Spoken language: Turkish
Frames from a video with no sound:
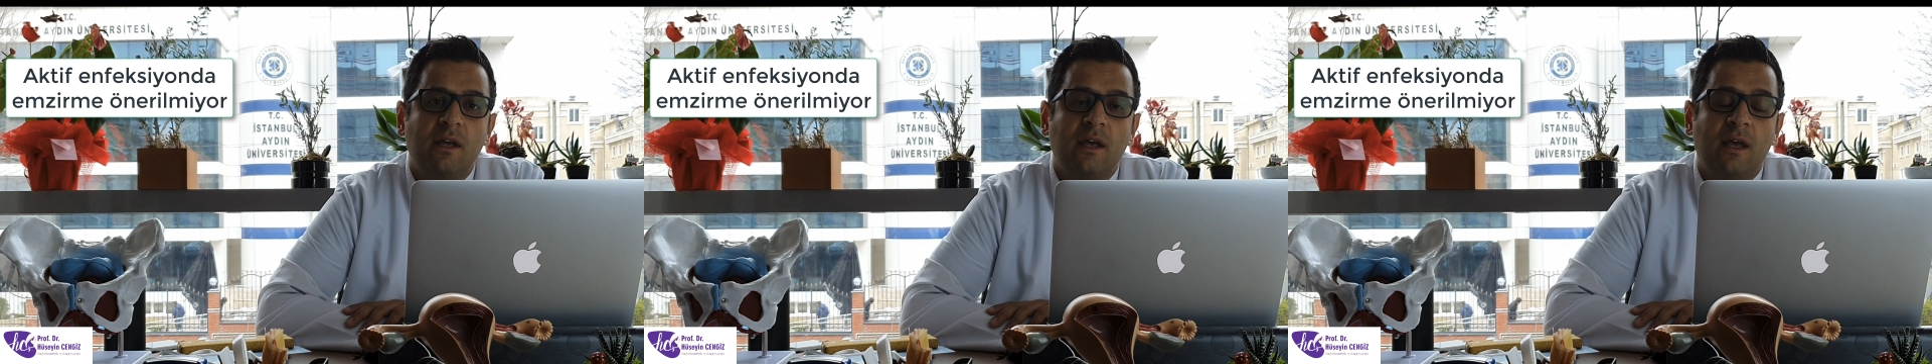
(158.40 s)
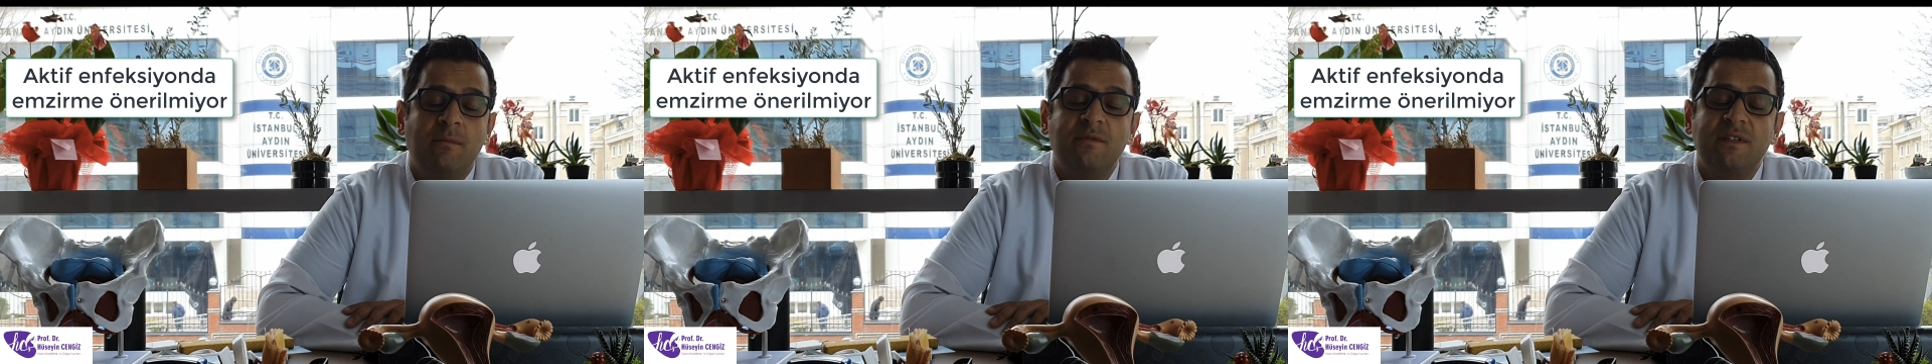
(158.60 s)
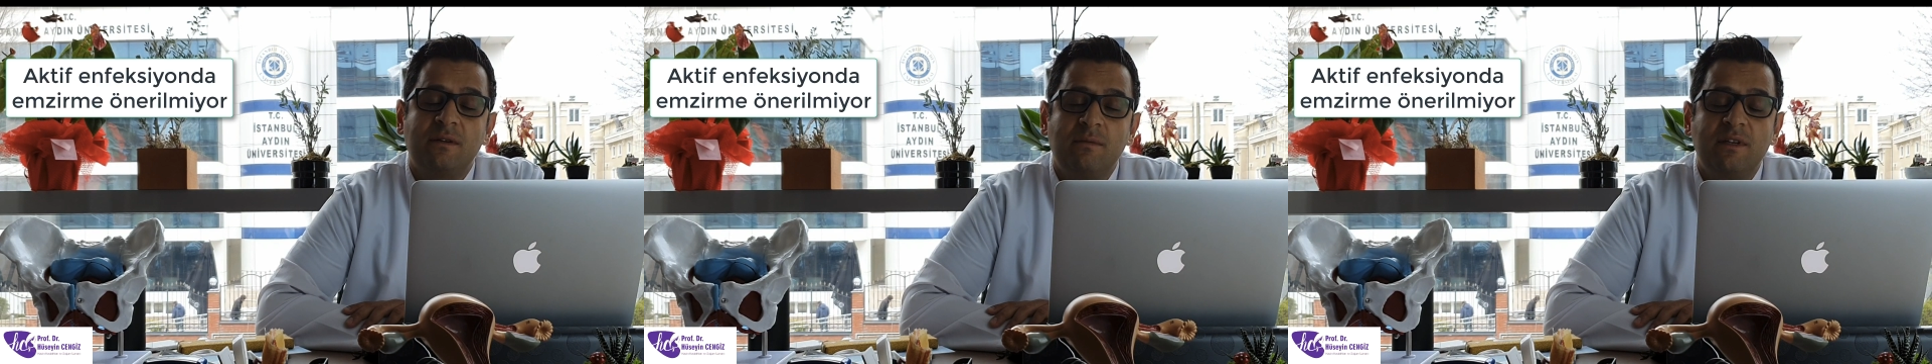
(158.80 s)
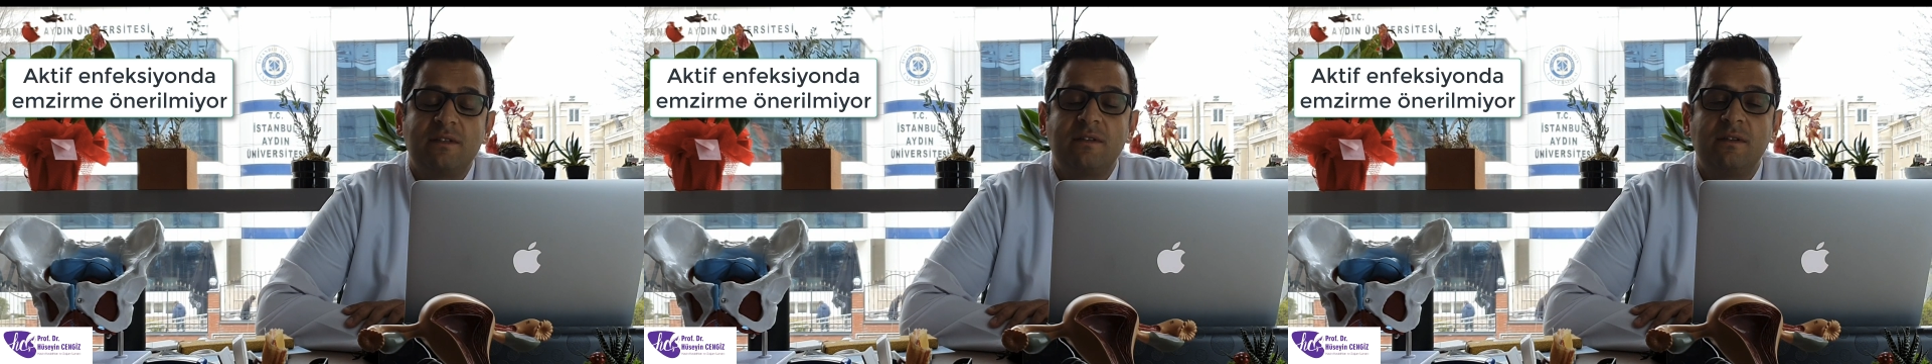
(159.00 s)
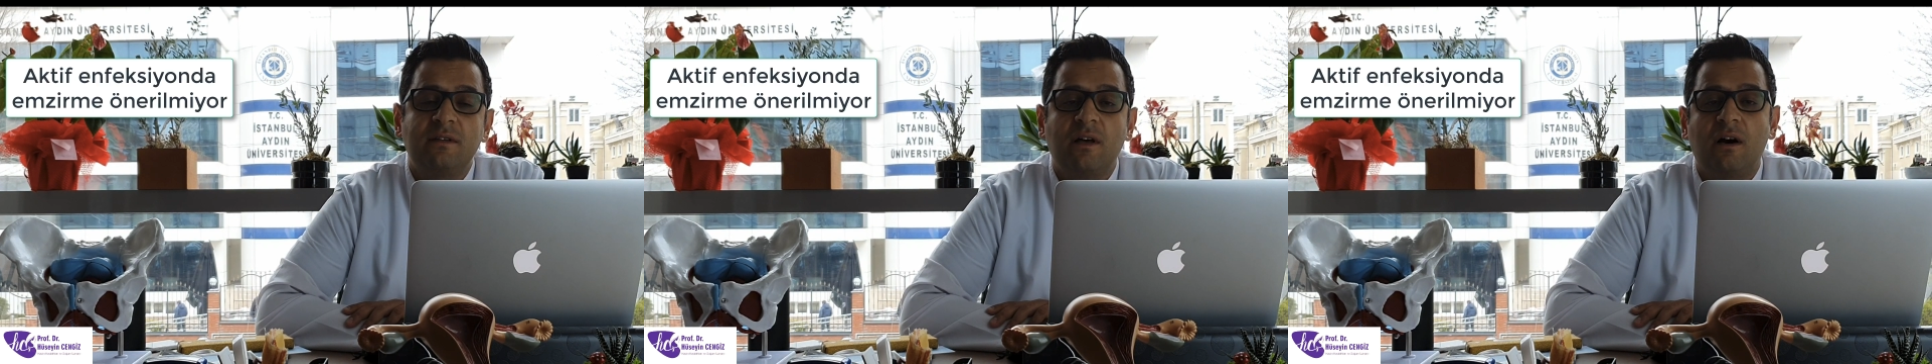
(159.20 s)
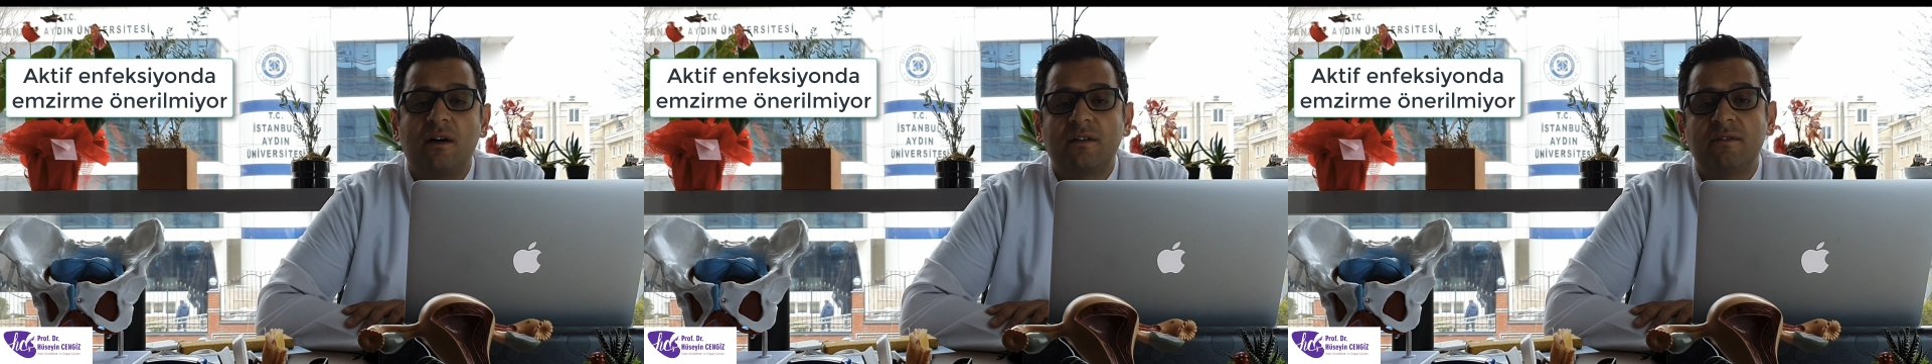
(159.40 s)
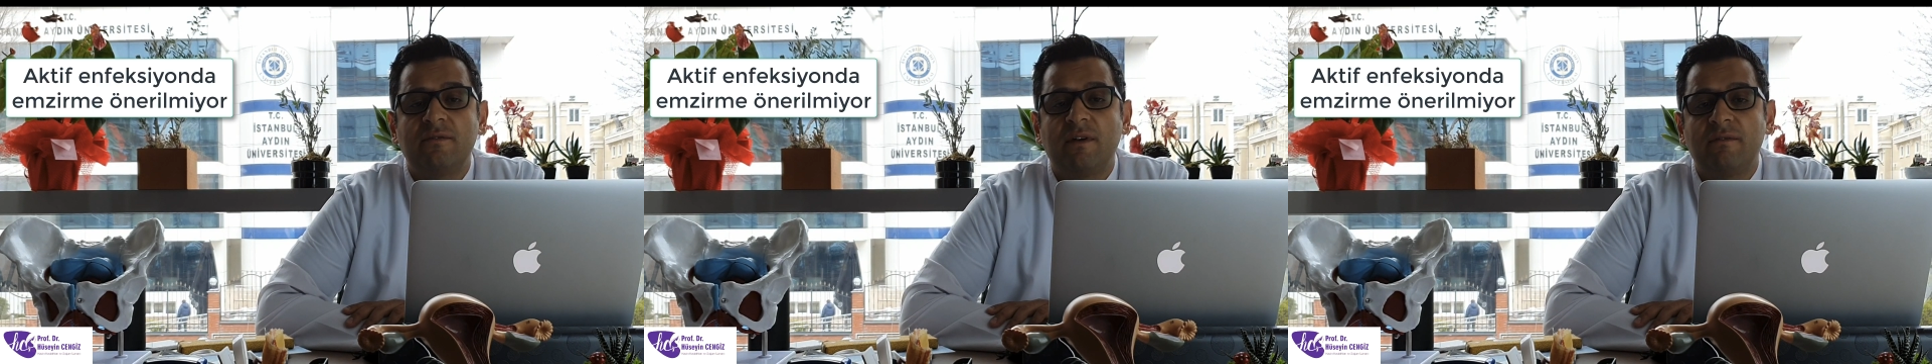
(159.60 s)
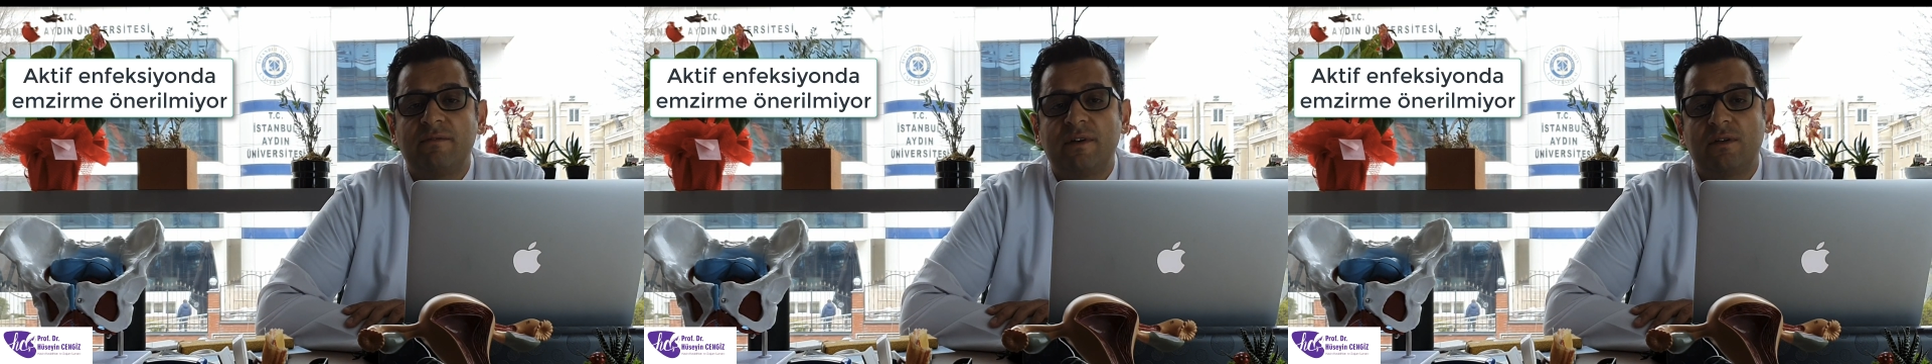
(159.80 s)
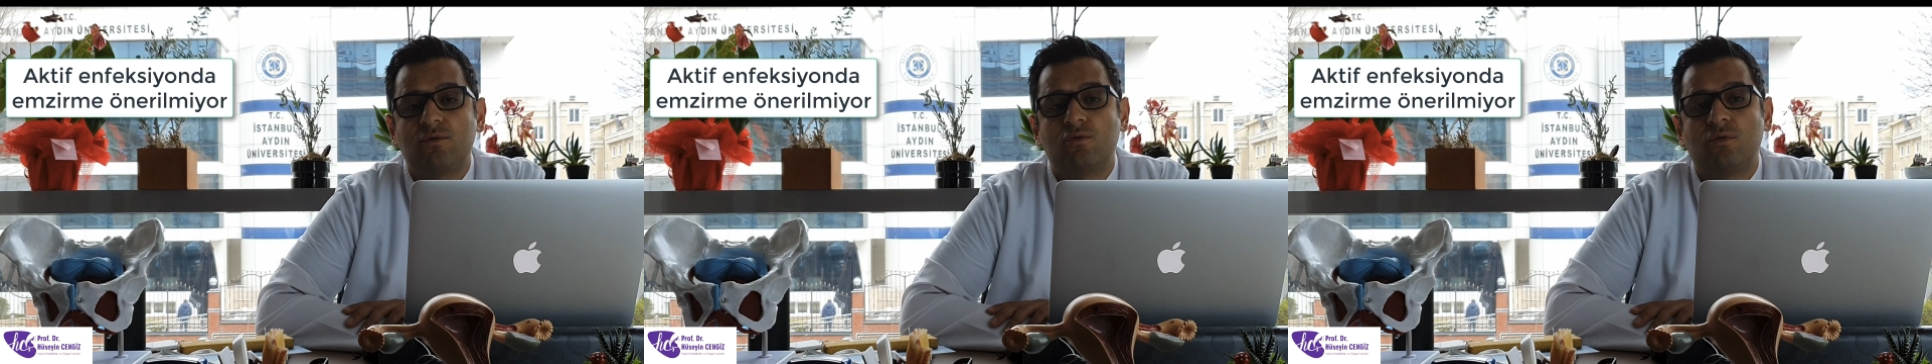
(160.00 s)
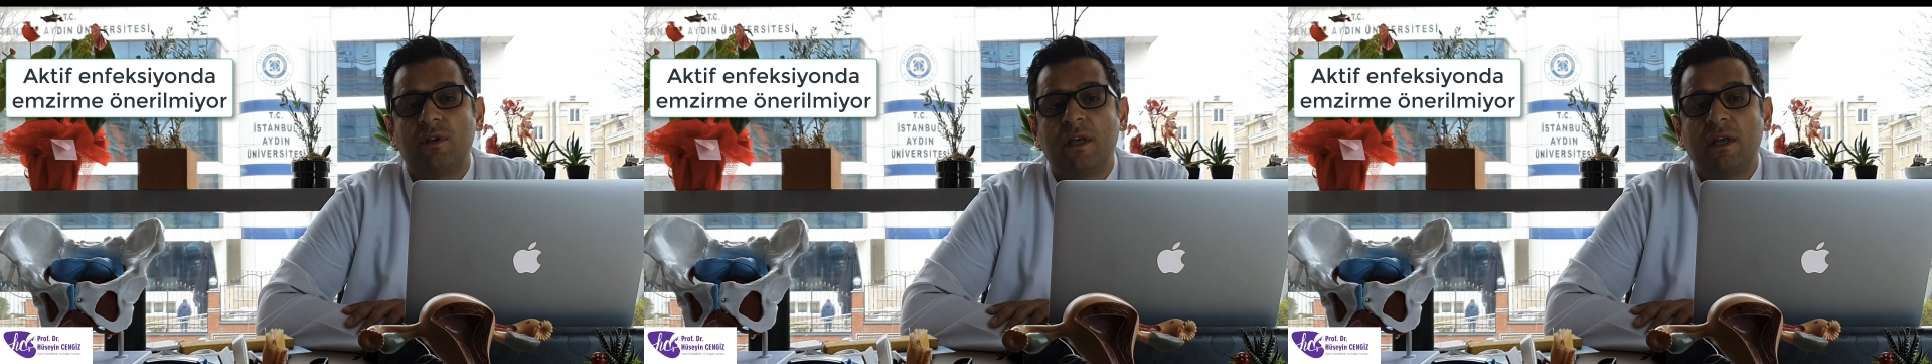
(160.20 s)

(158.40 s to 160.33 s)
emzirmesini de aktif enfeksiyonu